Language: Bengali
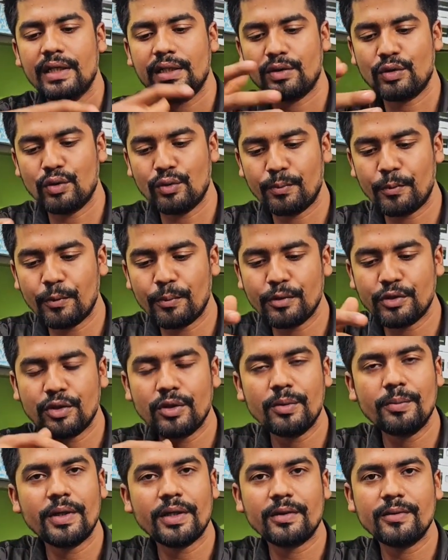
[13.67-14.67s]
তো
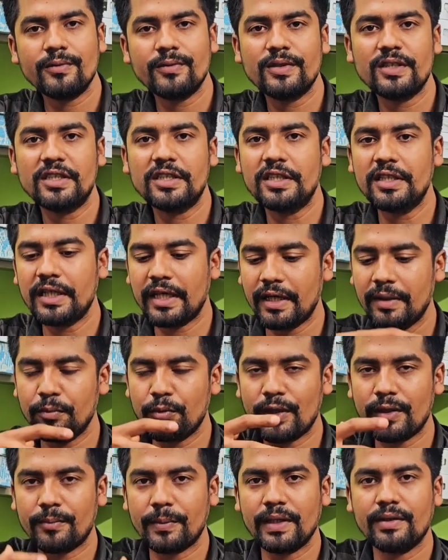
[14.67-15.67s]
প্রফেশনাল মাইক্রোফোনটির এই
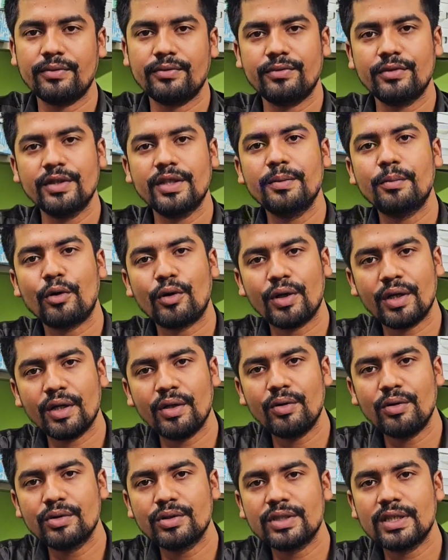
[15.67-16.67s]
মাইক্রোফোনটির মডেল
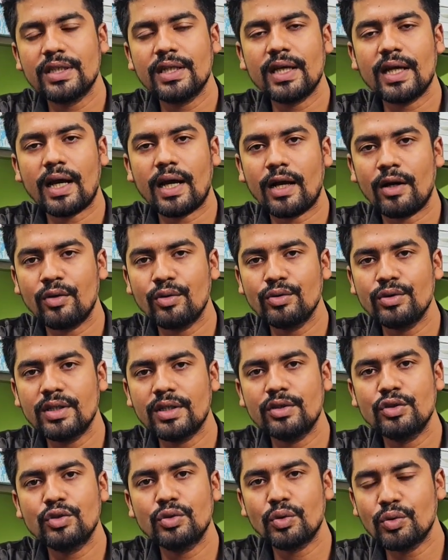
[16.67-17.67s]
হচ্ছে
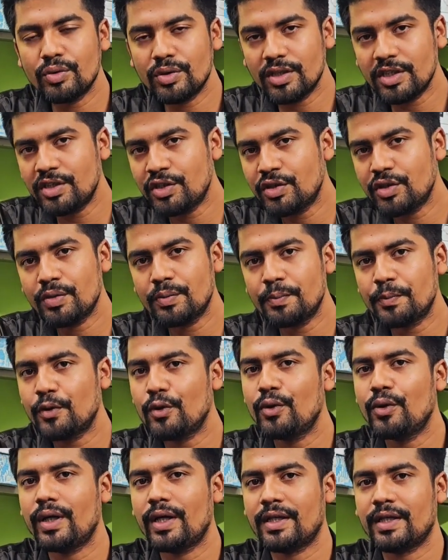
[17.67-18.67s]
আহুজার চৌত্রিশশো
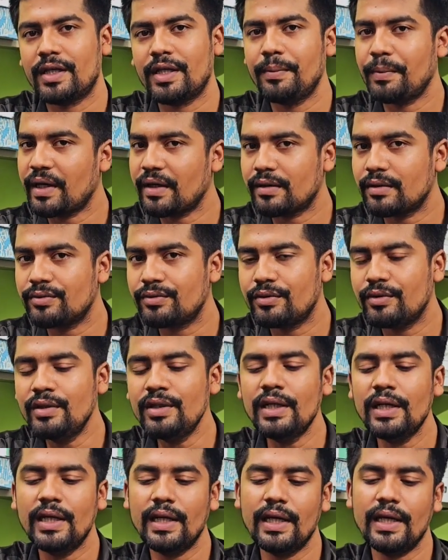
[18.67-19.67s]
প্রো একটি মাইক্রোফোন
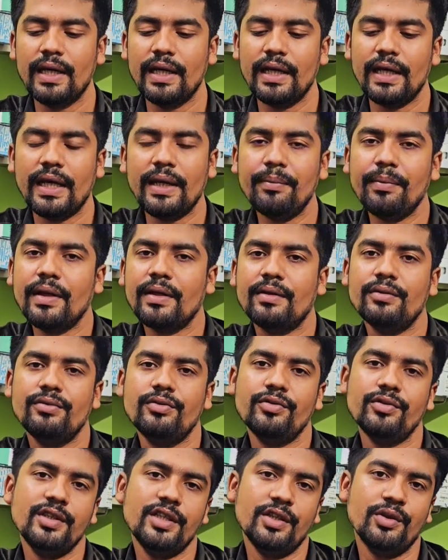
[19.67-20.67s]
এই
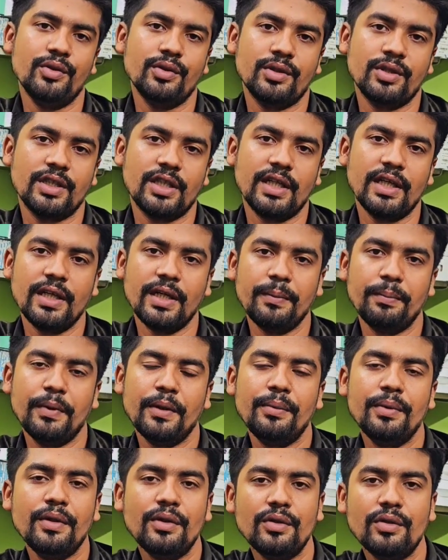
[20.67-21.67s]
মাইক্রোফোনটি হচ্ছে
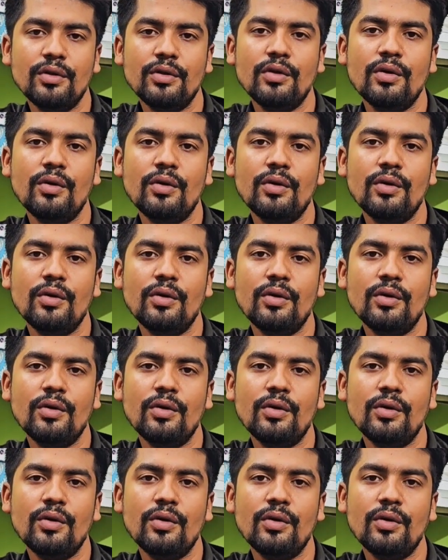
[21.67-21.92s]
বিভিন্ন